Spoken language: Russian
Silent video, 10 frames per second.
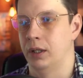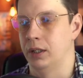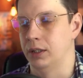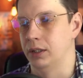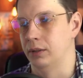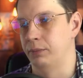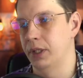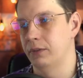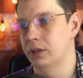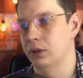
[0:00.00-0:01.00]
э,
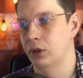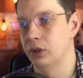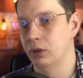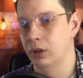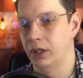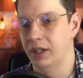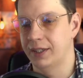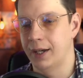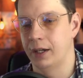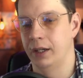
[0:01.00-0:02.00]
первый слой, но
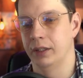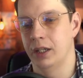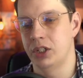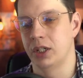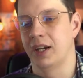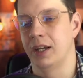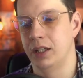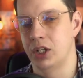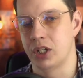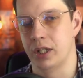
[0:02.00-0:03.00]
так или иначе
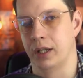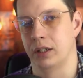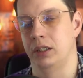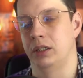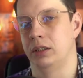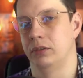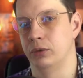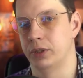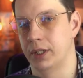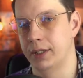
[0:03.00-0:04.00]
конечная
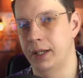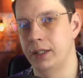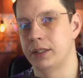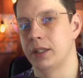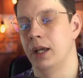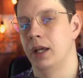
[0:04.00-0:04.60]
функциональность,